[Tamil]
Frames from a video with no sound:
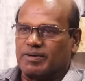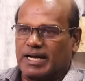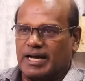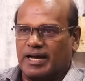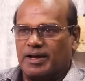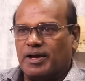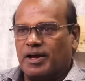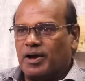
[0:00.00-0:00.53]
அவங்க
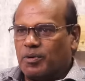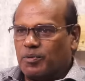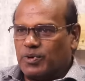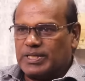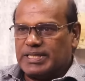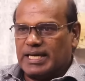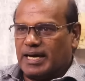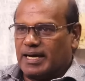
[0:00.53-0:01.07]

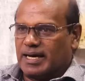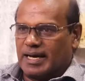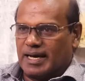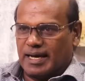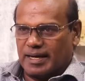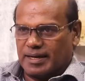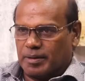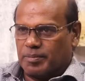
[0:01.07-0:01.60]
உறுதியாக
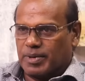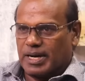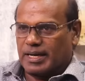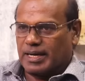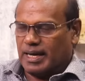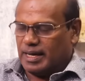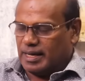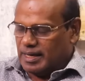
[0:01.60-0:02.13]
நம்புகிறாங்க